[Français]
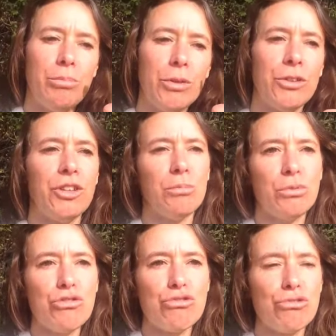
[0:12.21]
petits
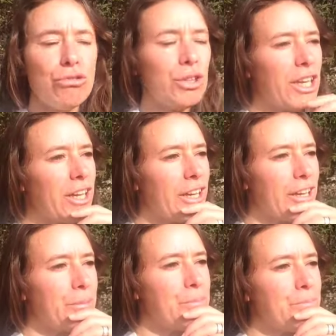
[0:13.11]
bouts de chou,
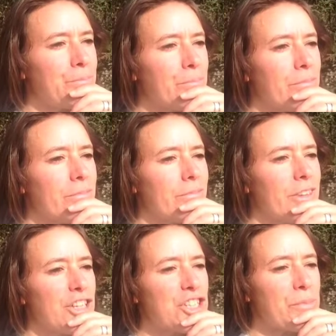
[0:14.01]
des
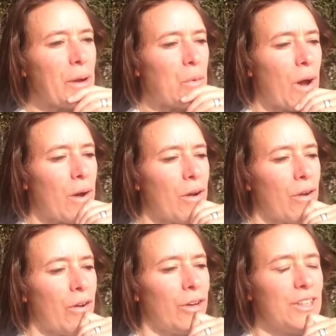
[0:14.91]
hum, je sais pas quoi,
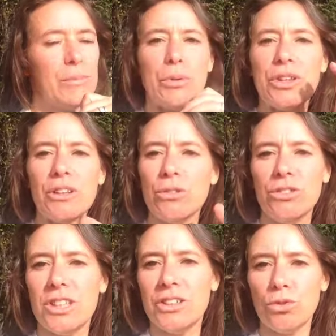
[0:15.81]
euh, des petits. On
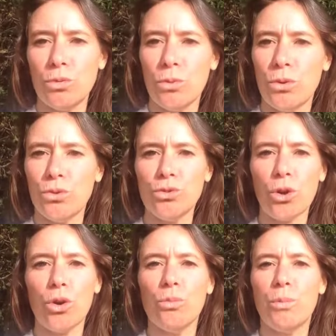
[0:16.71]
utilise tout le, tout le
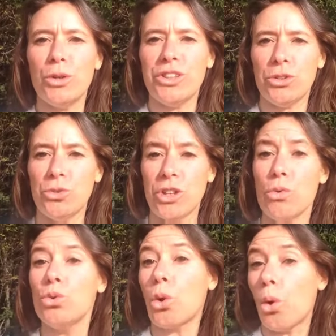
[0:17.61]
temps le mot petit, tu sais,
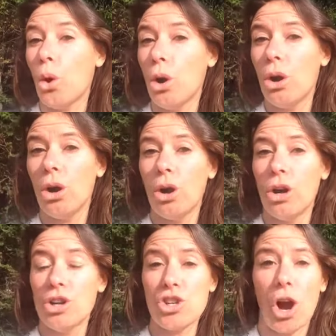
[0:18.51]
ou trop.
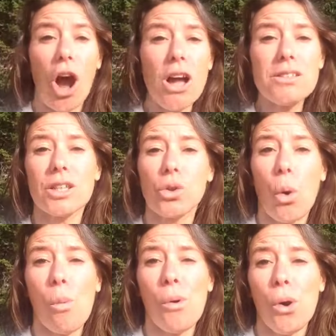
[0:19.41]
Genre ah c'est
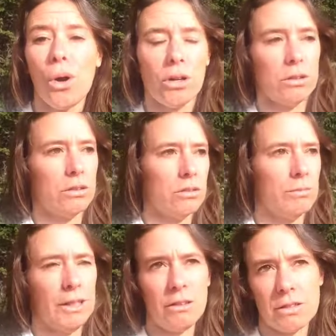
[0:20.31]
trop beau.
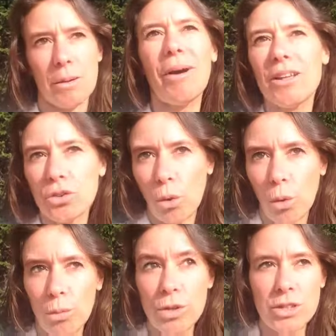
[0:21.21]
Mais non, c'est pas
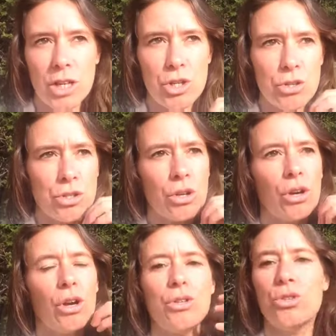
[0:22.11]
trop beau, c'est juste
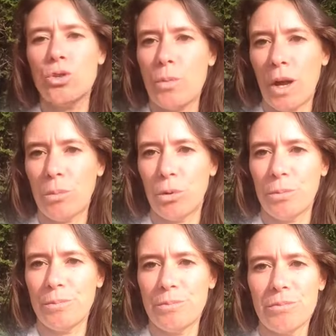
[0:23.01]
super beau.
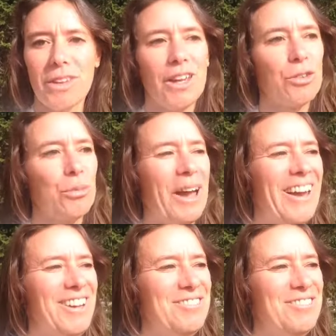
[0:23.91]
Donc